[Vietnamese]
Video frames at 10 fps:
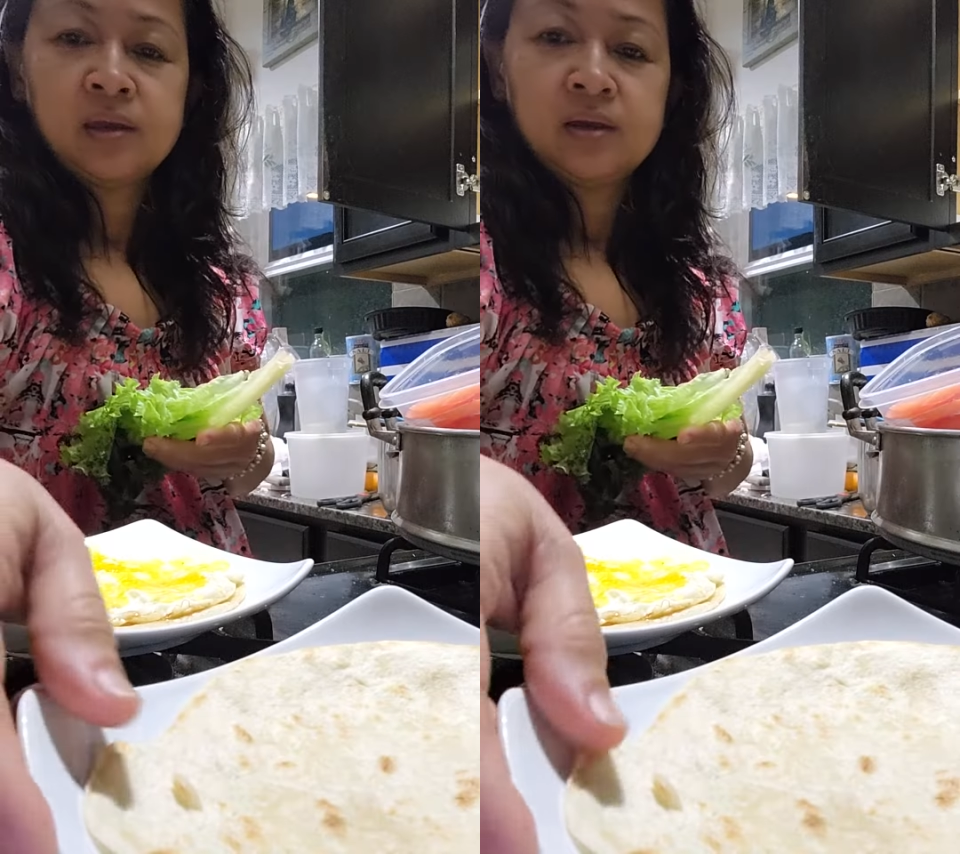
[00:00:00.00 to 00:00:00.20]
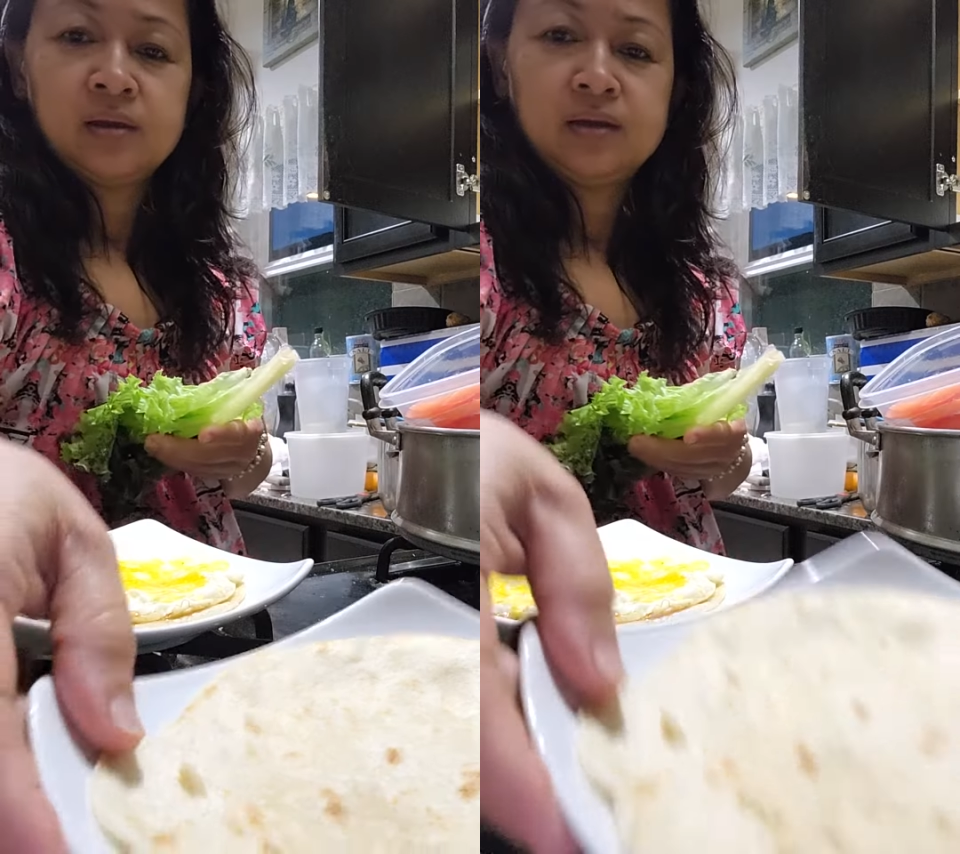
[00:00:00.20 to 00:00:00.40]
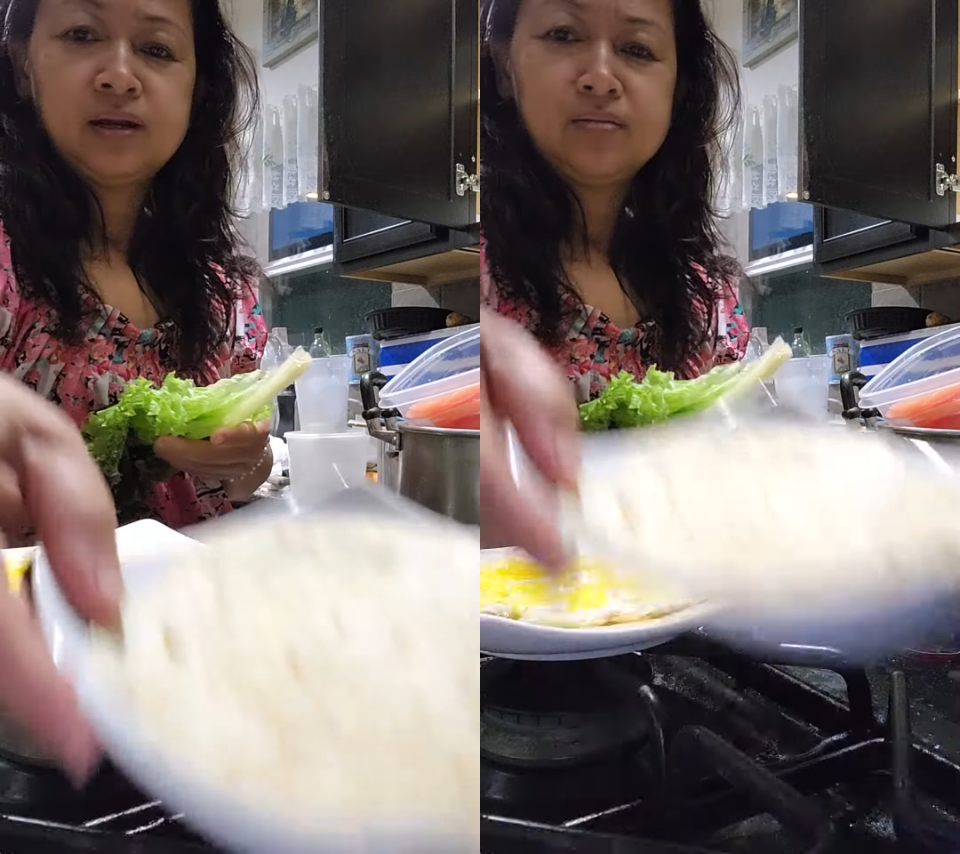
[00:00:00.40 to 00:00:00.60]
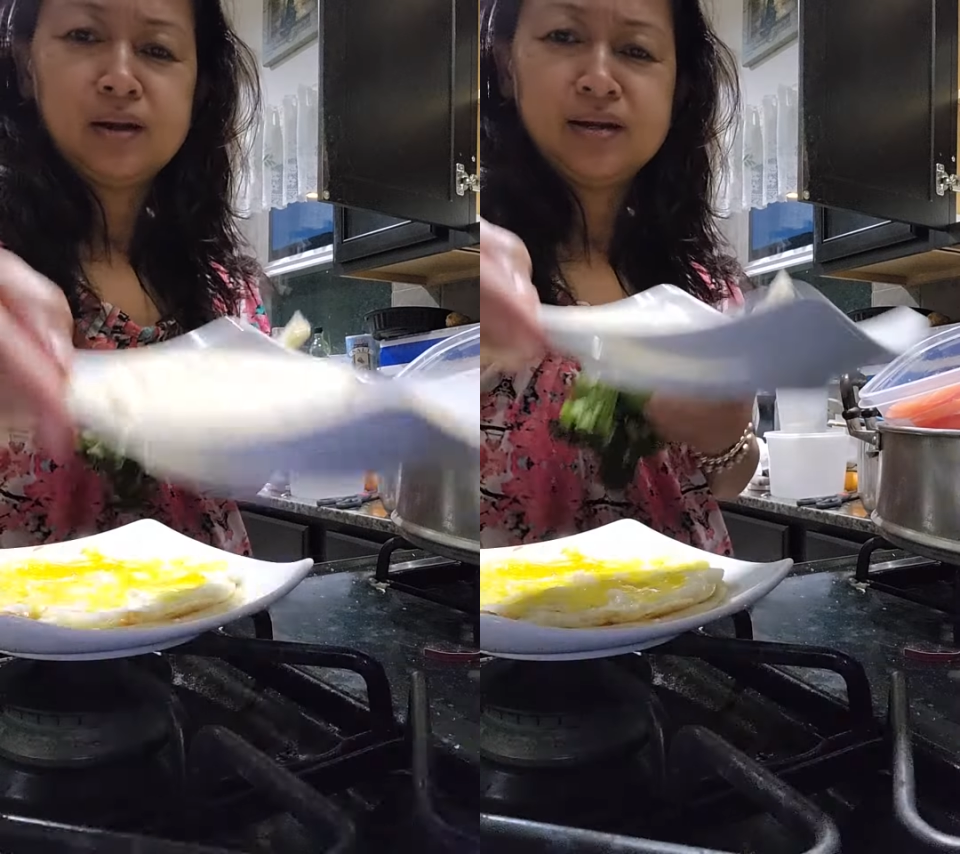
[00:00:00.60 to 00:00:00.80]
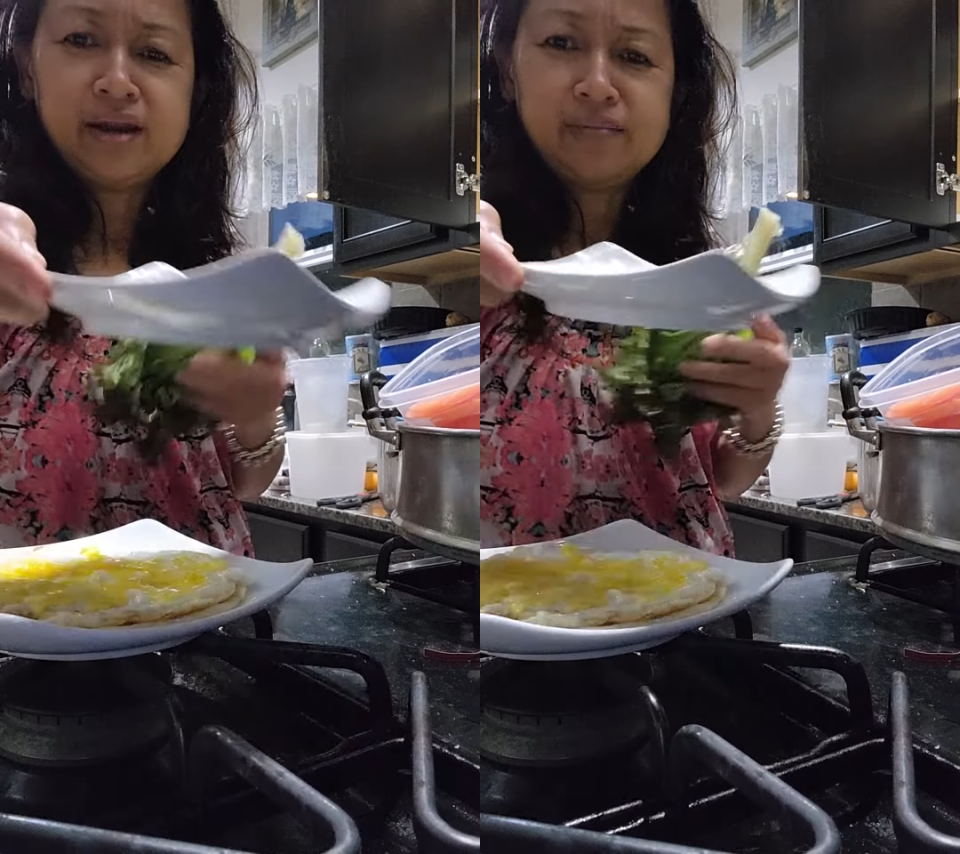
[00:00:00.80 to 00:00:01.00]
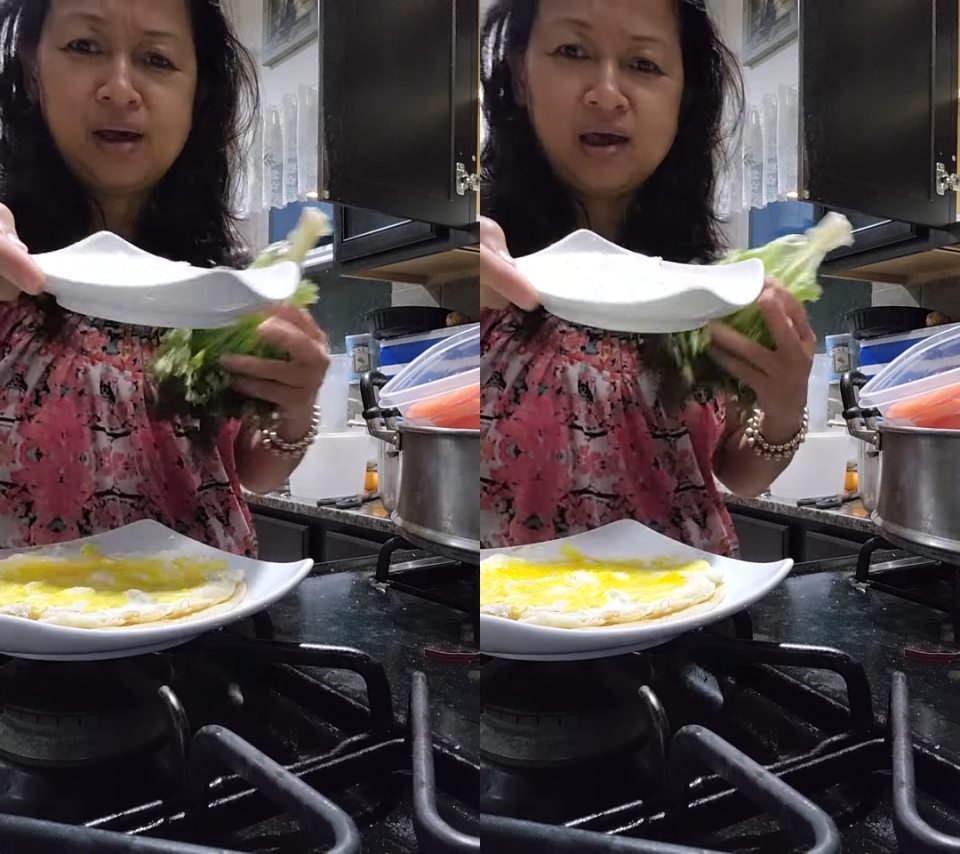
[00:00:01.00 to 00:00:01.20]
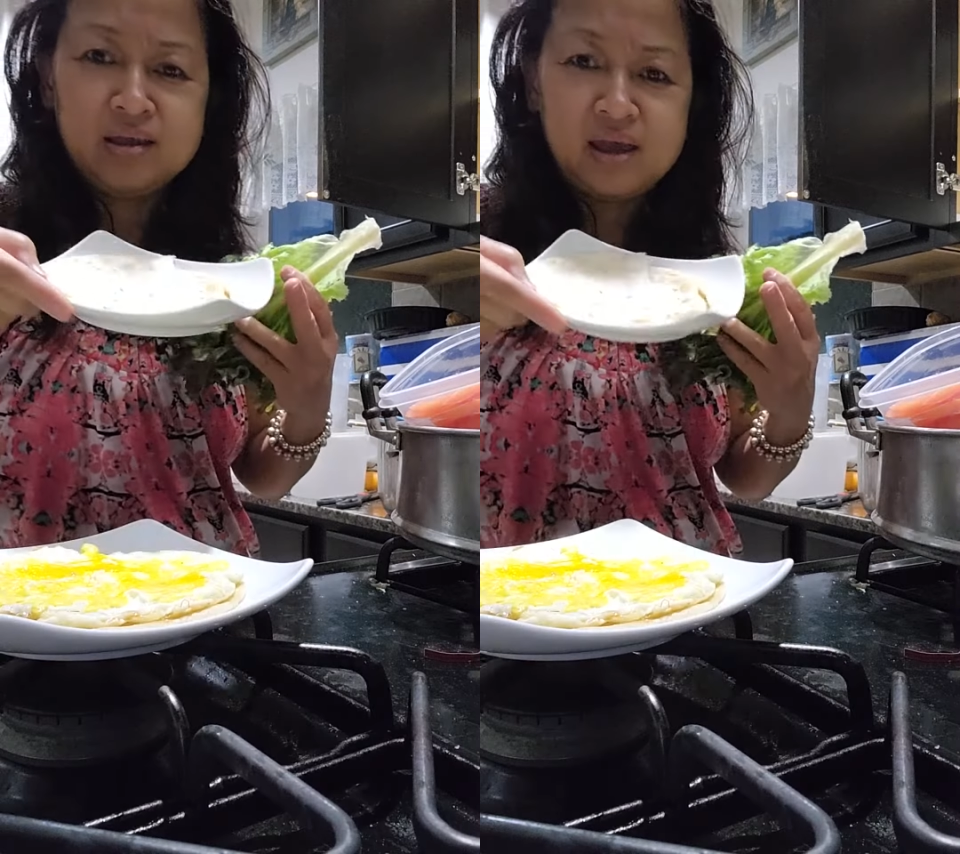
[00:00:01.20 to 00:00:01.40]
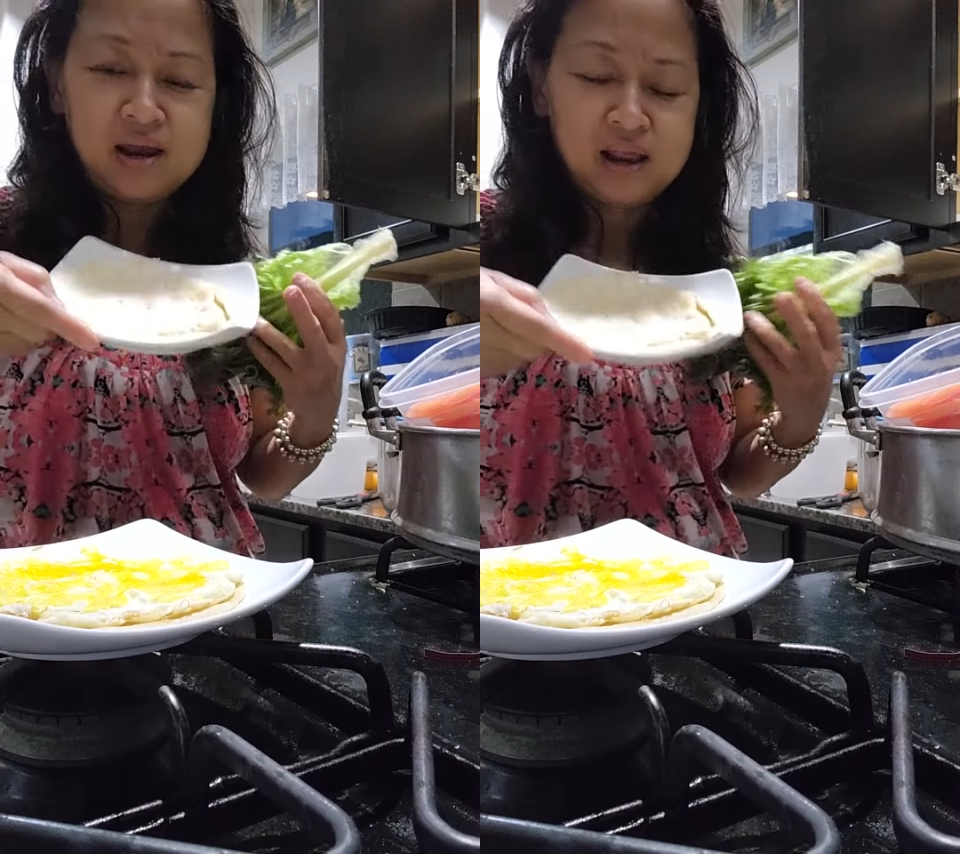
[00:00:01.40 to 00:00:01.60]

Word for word: à, trứng bánh tráng mãi nha